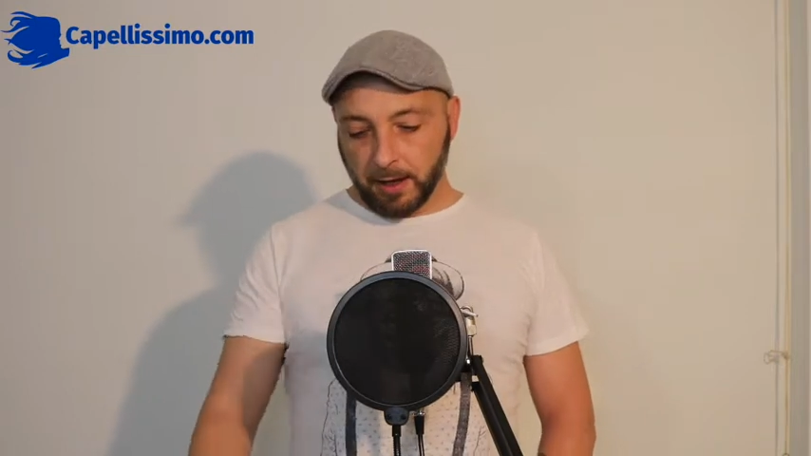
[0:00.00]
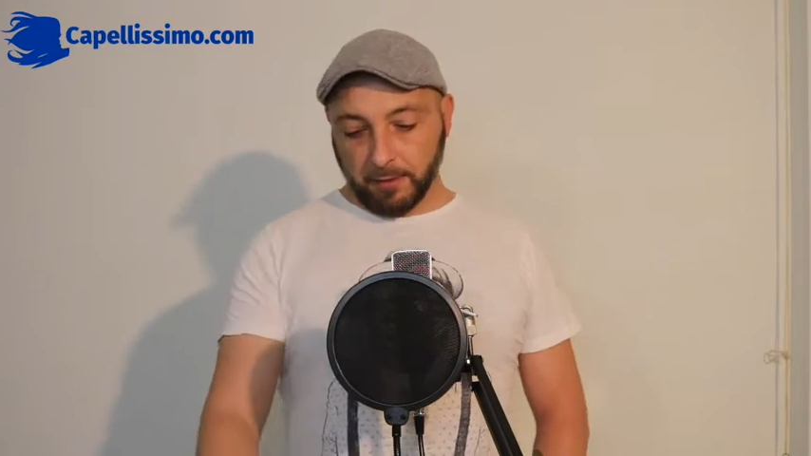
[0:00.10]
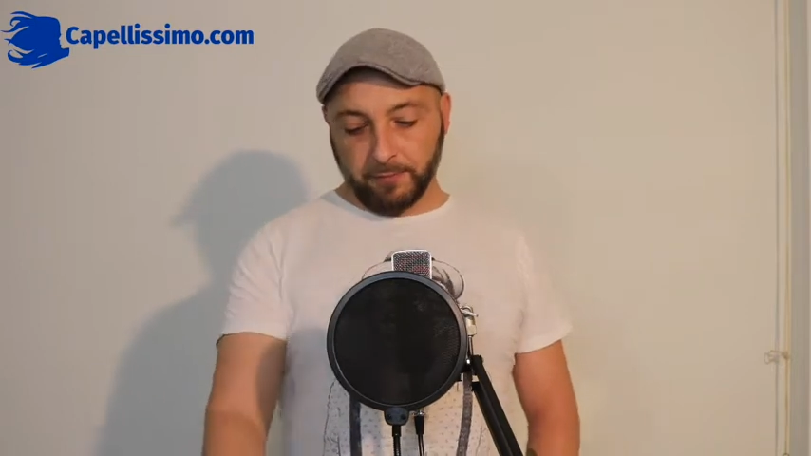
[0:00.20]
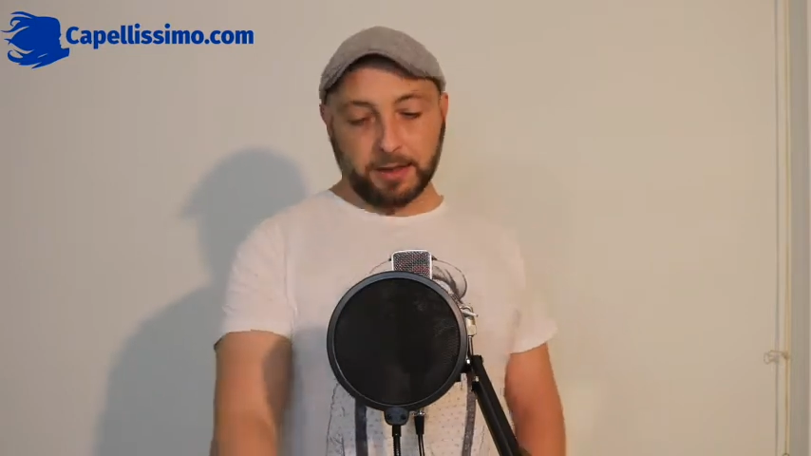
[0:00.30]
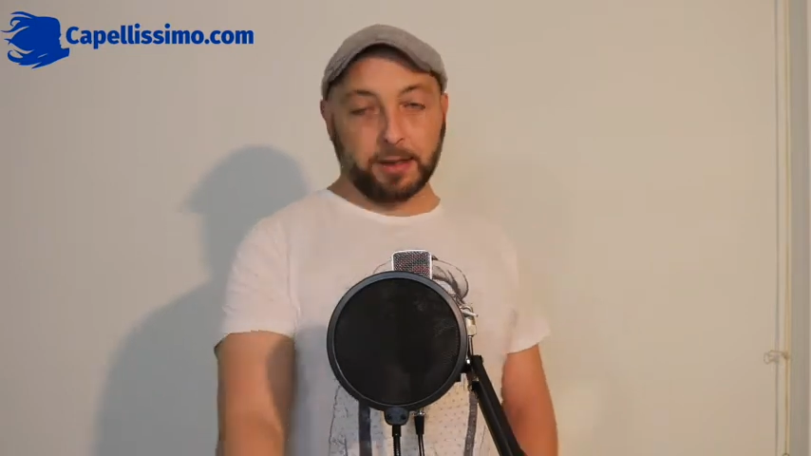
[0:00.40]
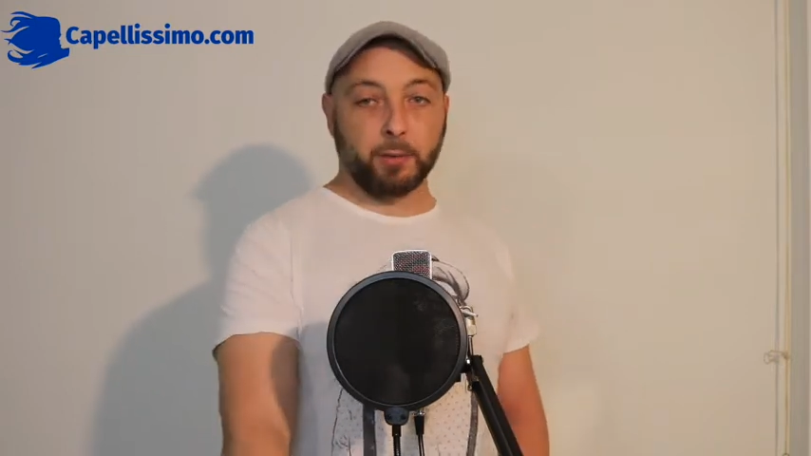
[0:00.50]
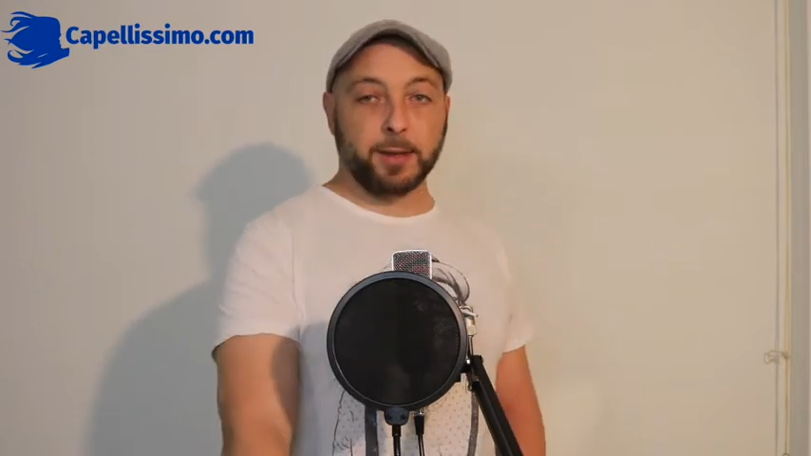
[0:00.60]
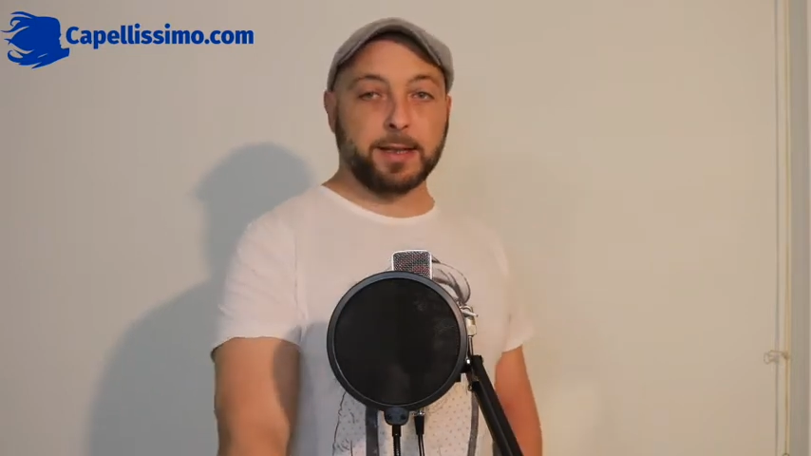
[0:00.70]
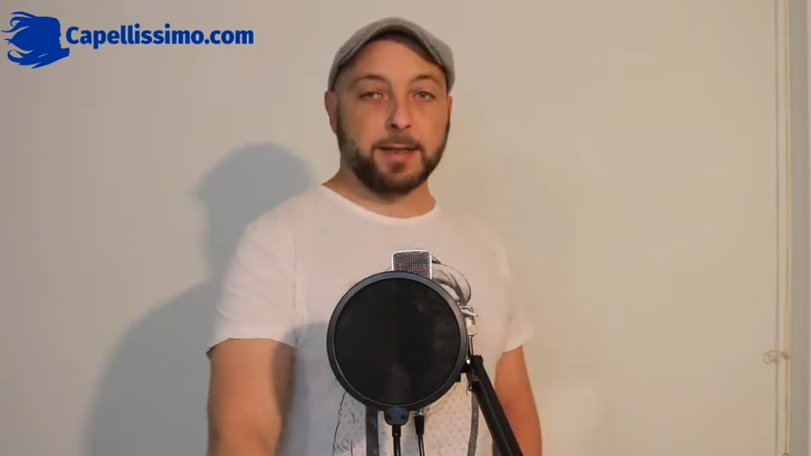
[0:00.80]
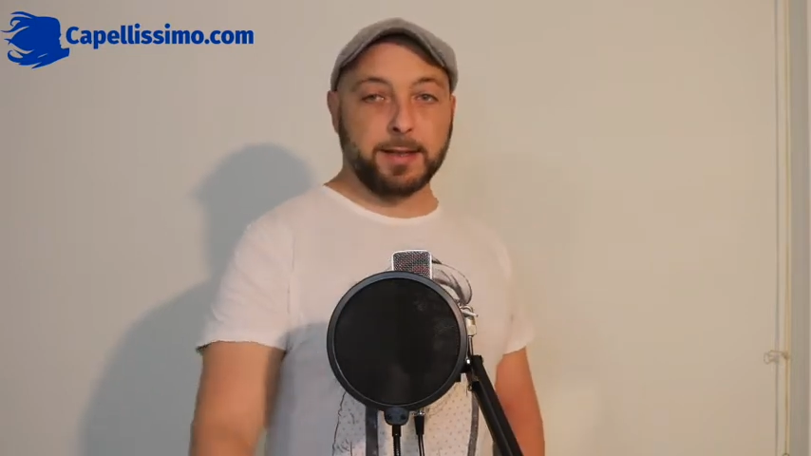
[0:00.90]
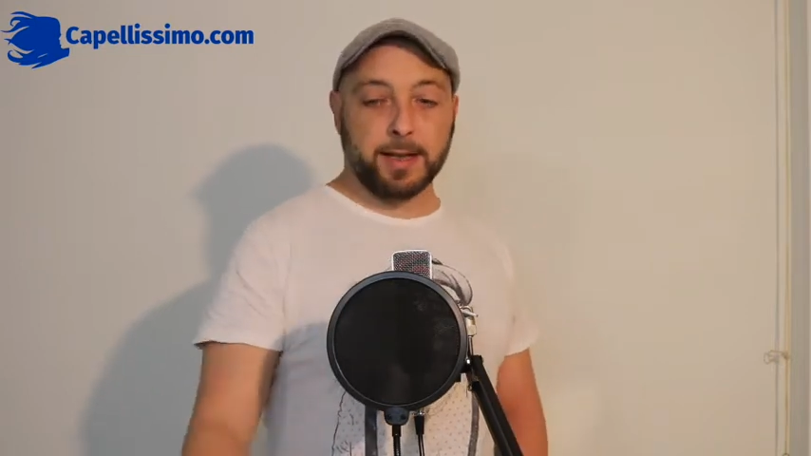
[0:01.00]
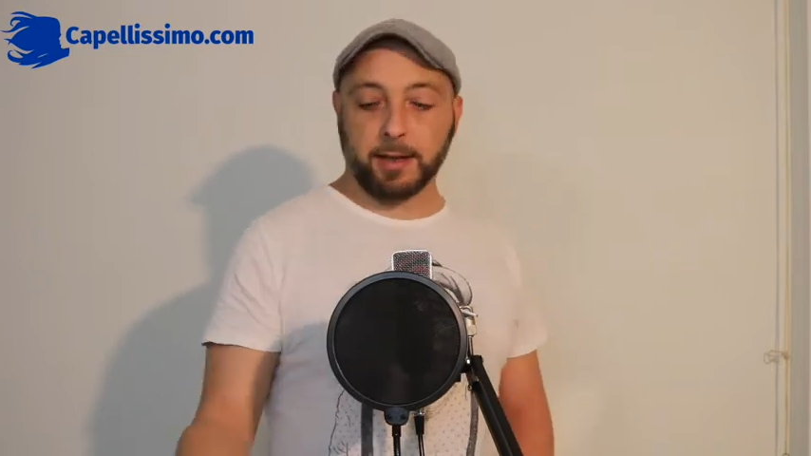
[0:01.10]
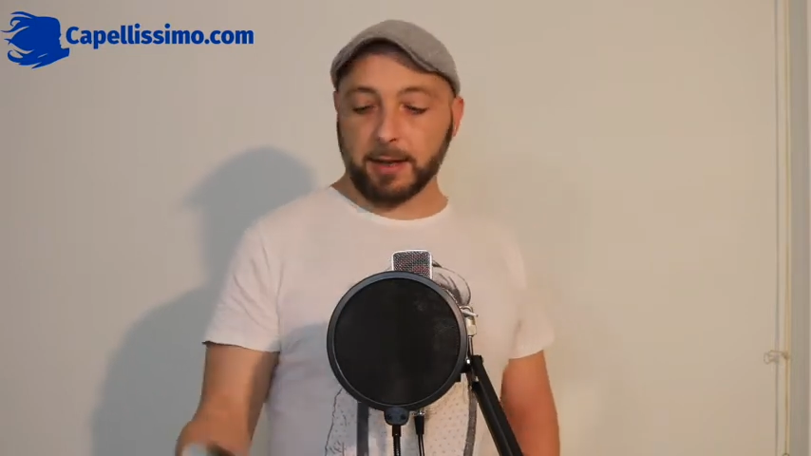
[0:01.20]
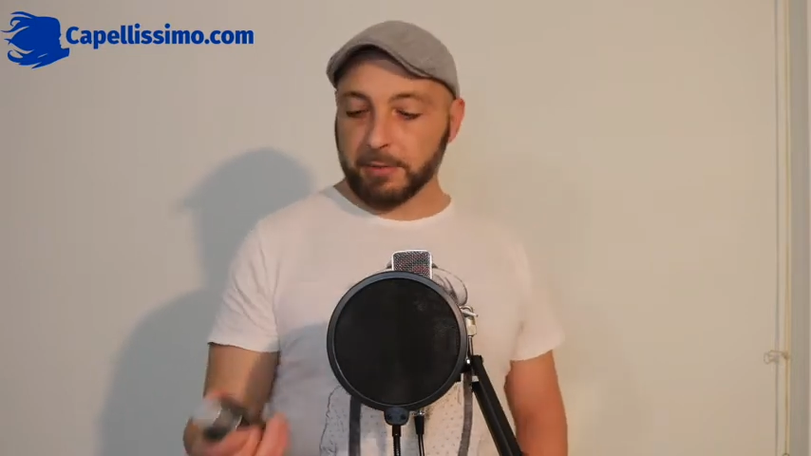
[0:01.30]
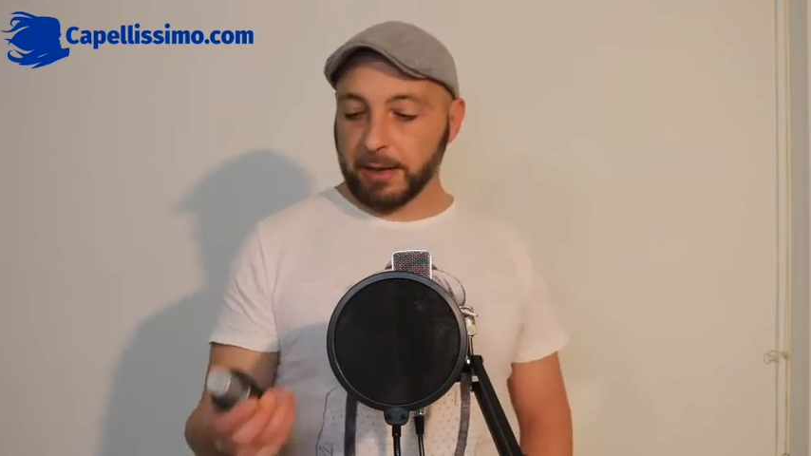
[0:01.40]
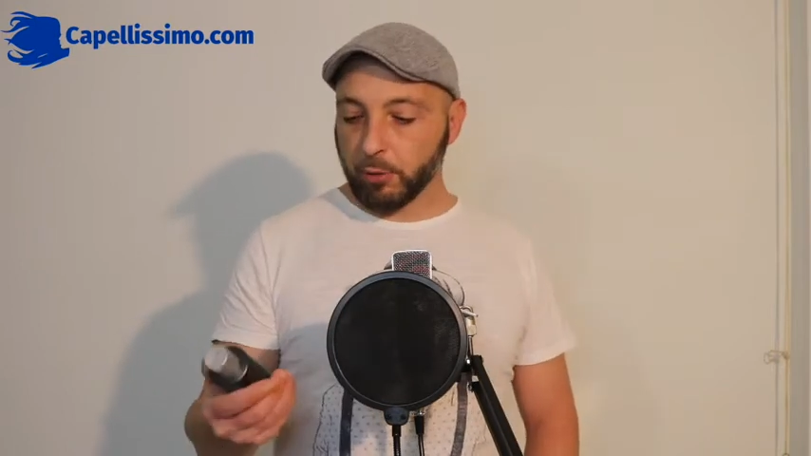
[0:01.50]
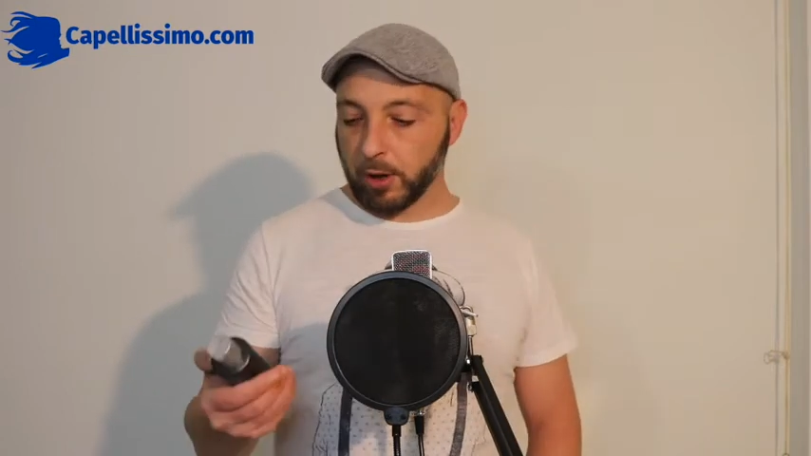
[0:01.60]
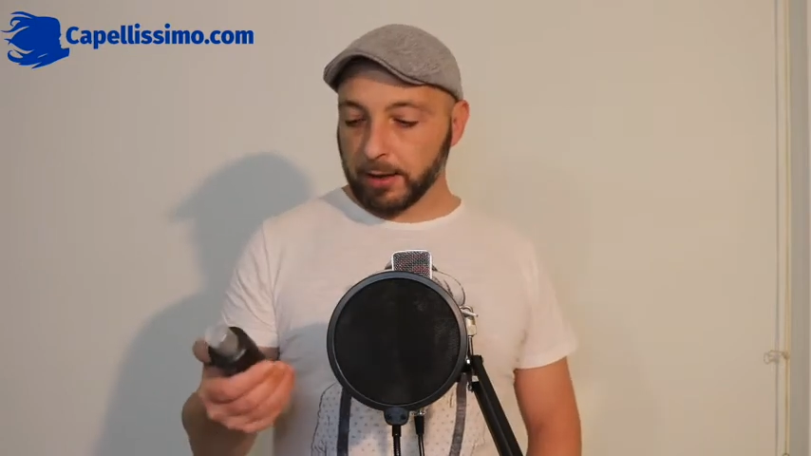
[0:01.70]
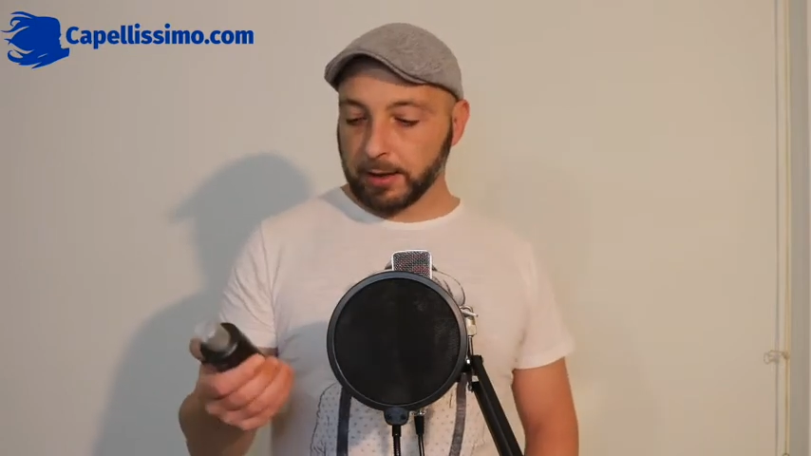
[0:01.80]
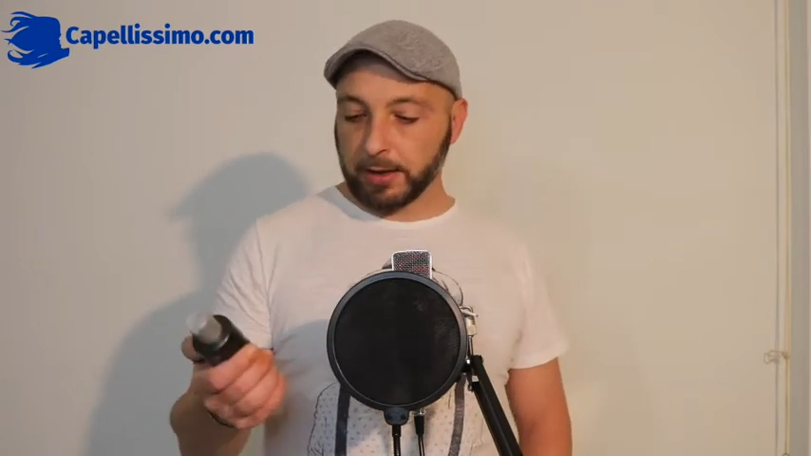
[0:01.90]
Infatti di questa azienda abbiamo
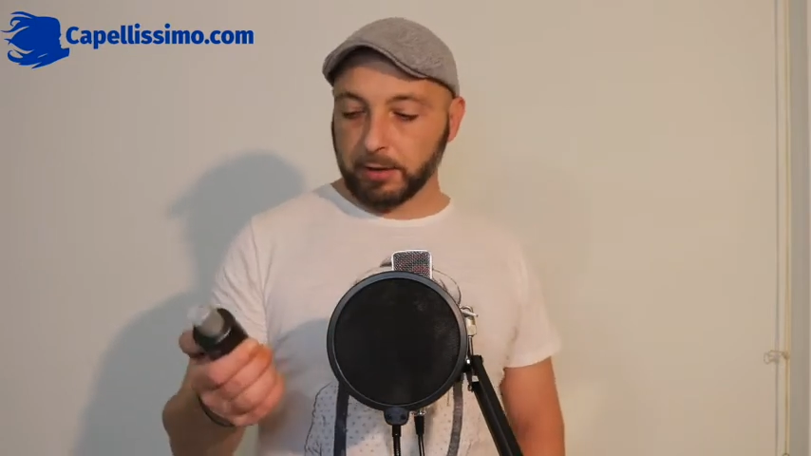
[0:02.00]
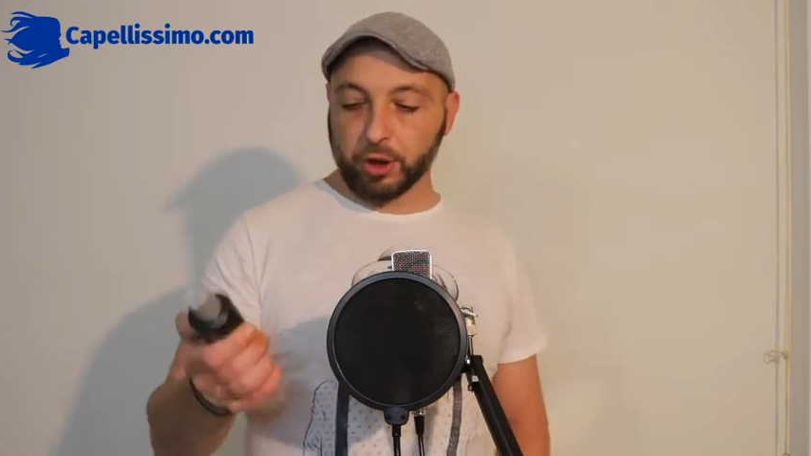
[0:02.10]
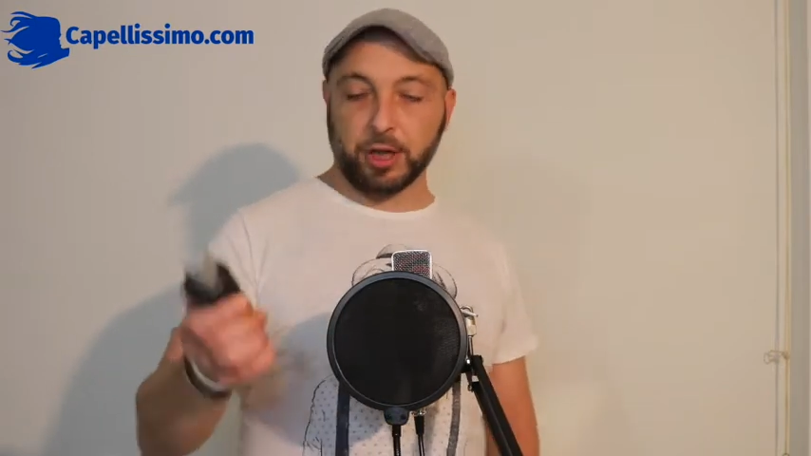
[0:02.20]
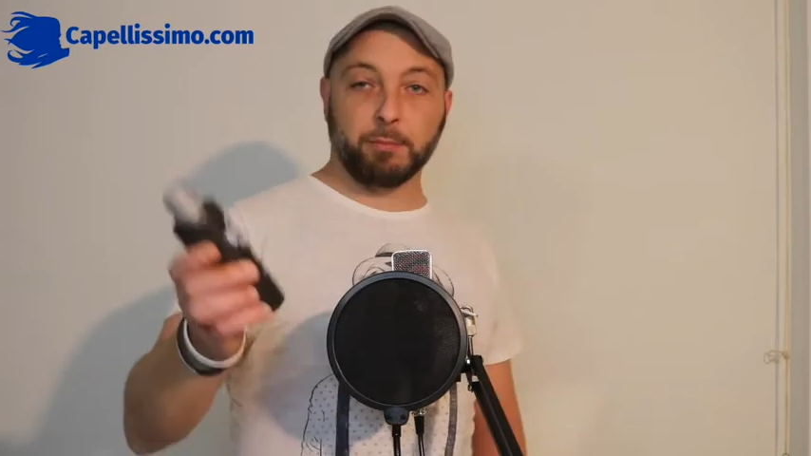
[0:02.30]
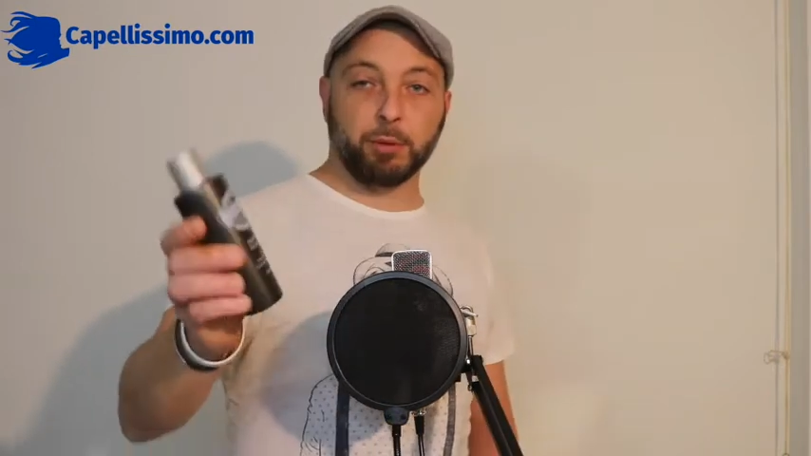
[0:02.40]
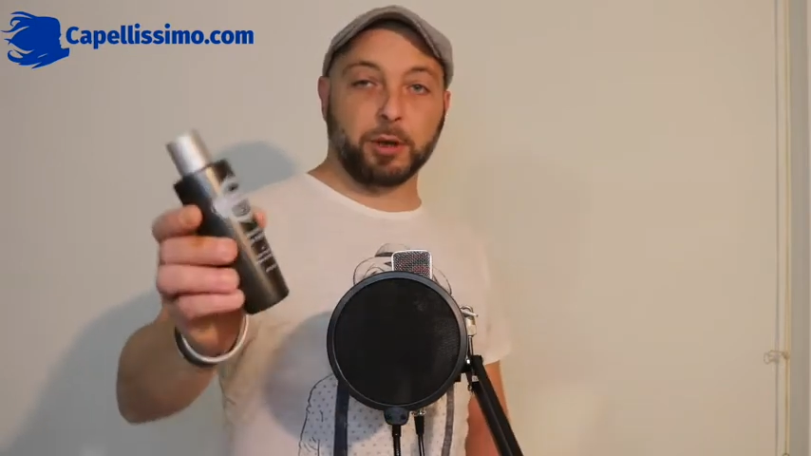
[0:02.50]
anche lo shampoo